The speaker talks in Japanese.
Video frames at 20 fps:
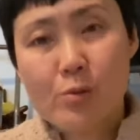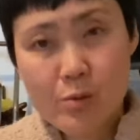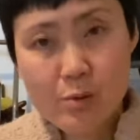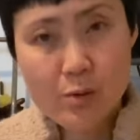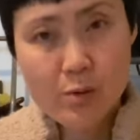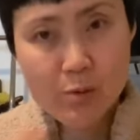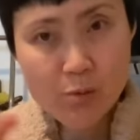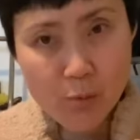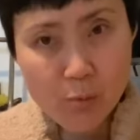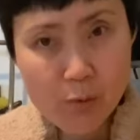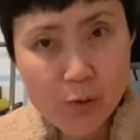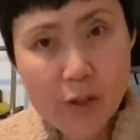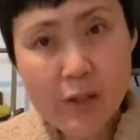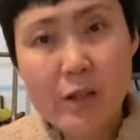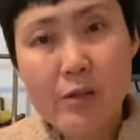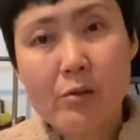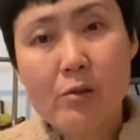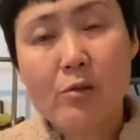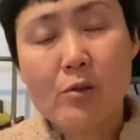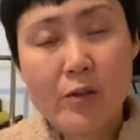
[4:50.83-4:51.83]
人も出
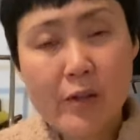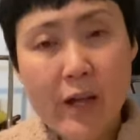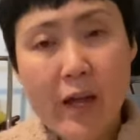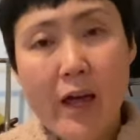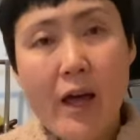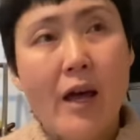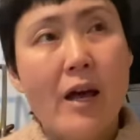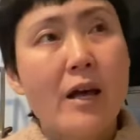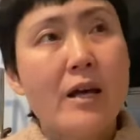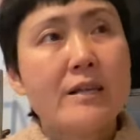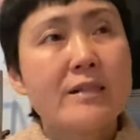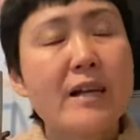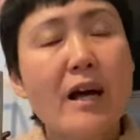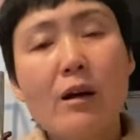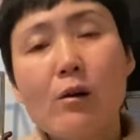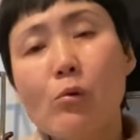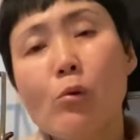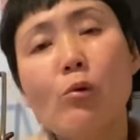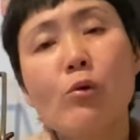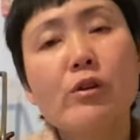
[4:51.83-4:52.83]
てくるので
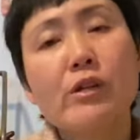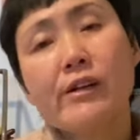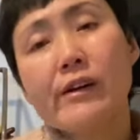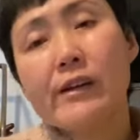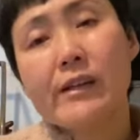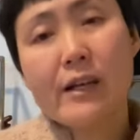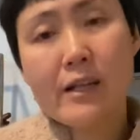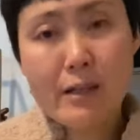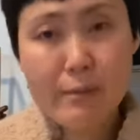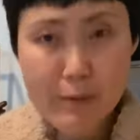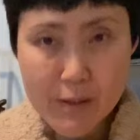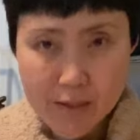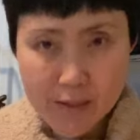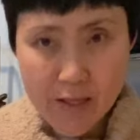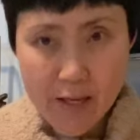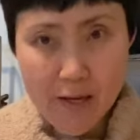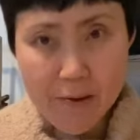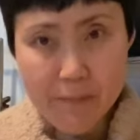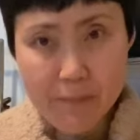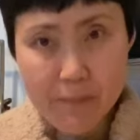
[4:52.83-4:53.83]
参考にはなりま
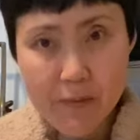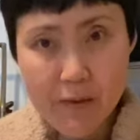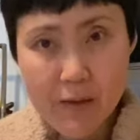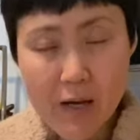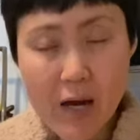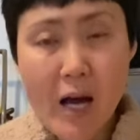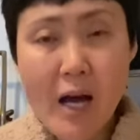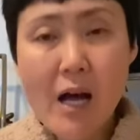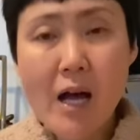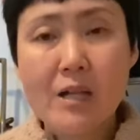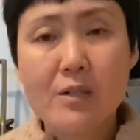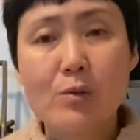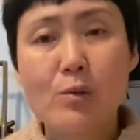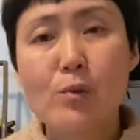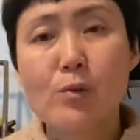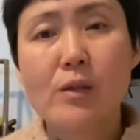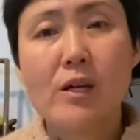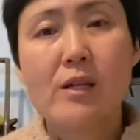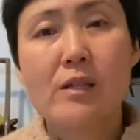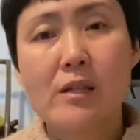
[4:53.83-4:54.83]
せんああそ
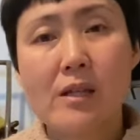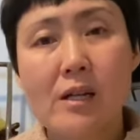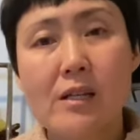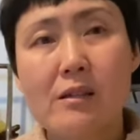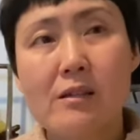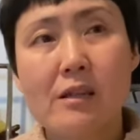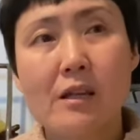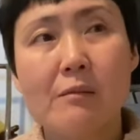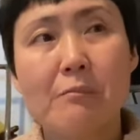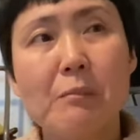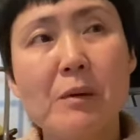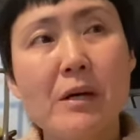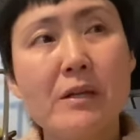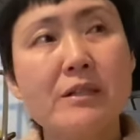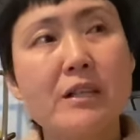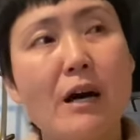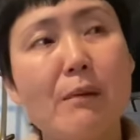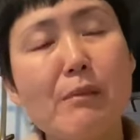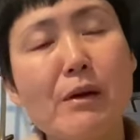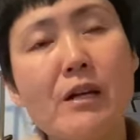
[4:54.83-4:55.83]
うなんだってまあ
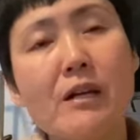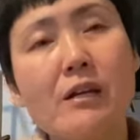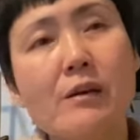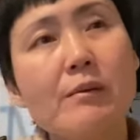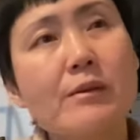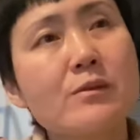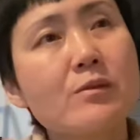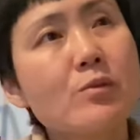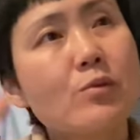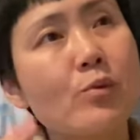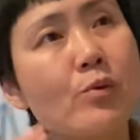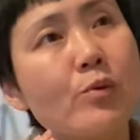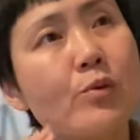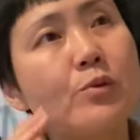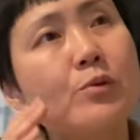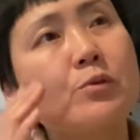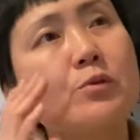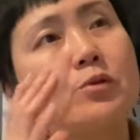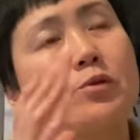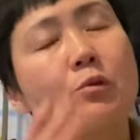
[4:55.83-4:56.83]
じゃあアメリカはそう
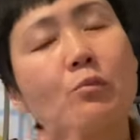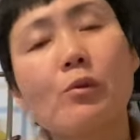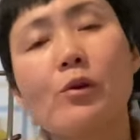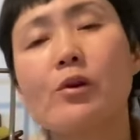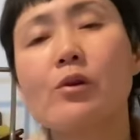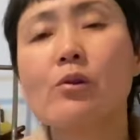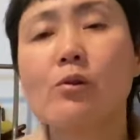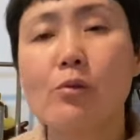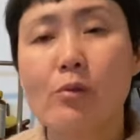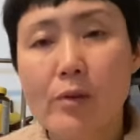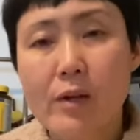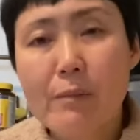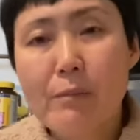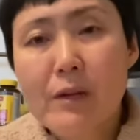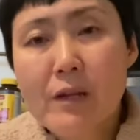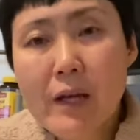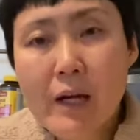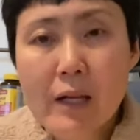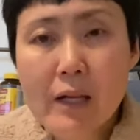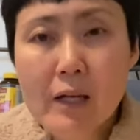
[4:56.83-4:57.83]
いう人もいるのねみ
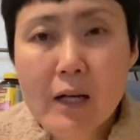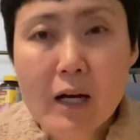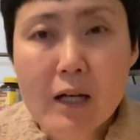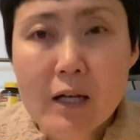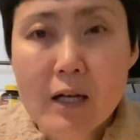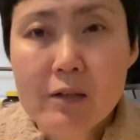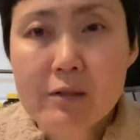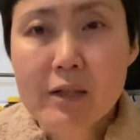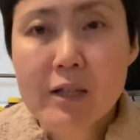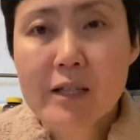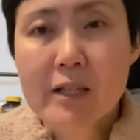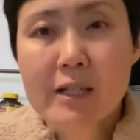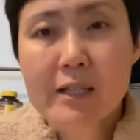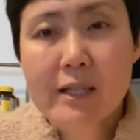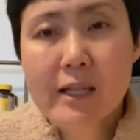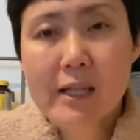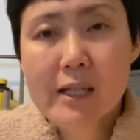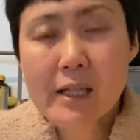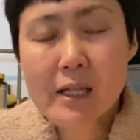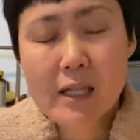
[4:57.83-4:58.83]
たいな感覚で聞い
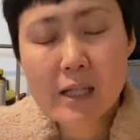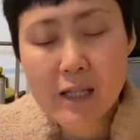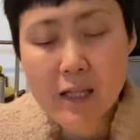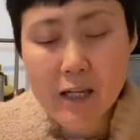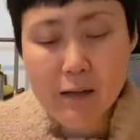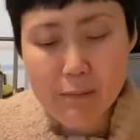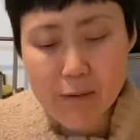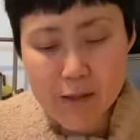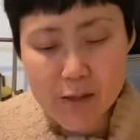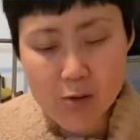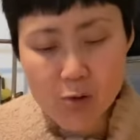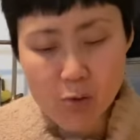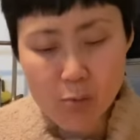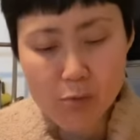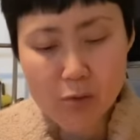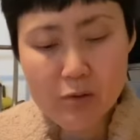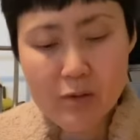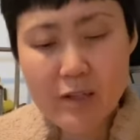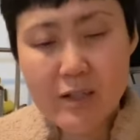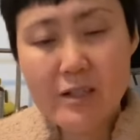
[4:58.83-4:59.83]
ていただければいいと
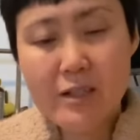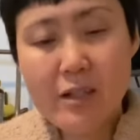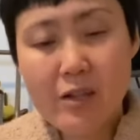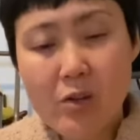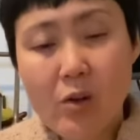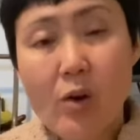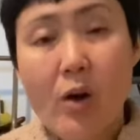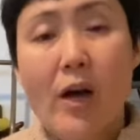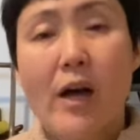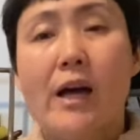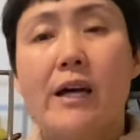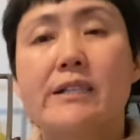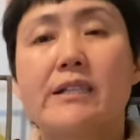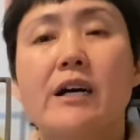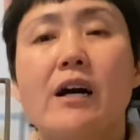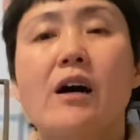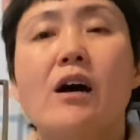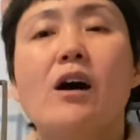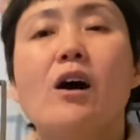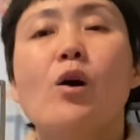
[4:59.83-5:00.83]
思うんですけど
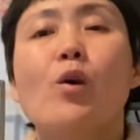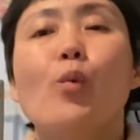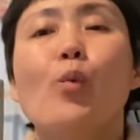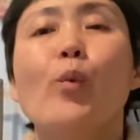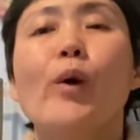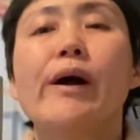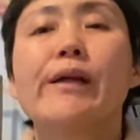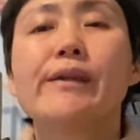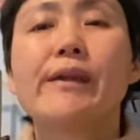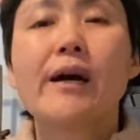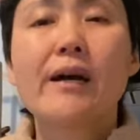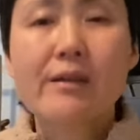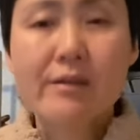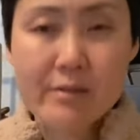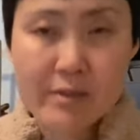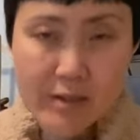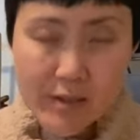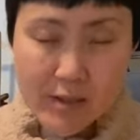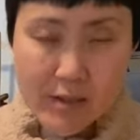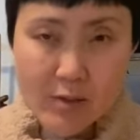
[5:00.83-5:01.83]
じゃあ
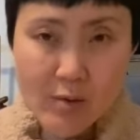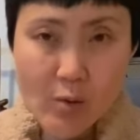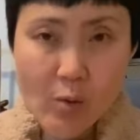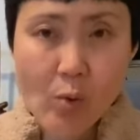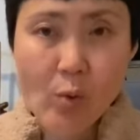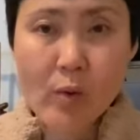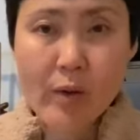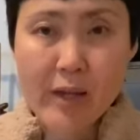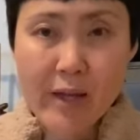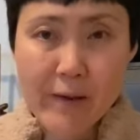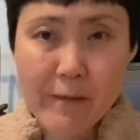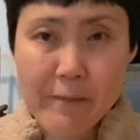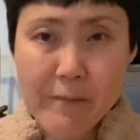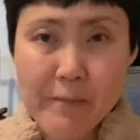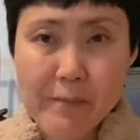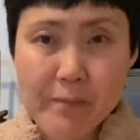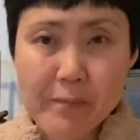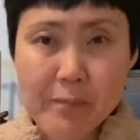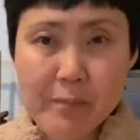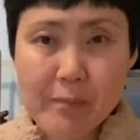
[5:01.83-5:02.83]
私の保険
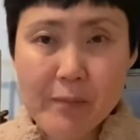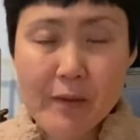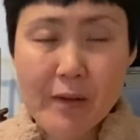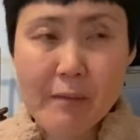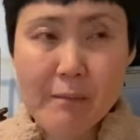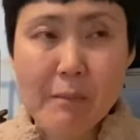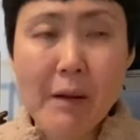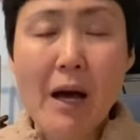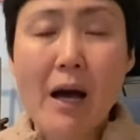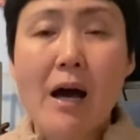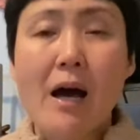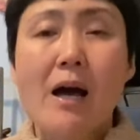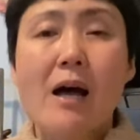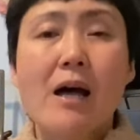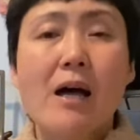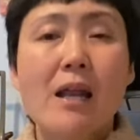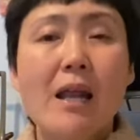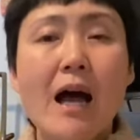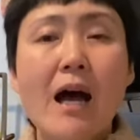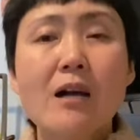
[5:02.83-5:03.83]
まあ
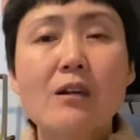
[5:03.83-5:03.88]
ラ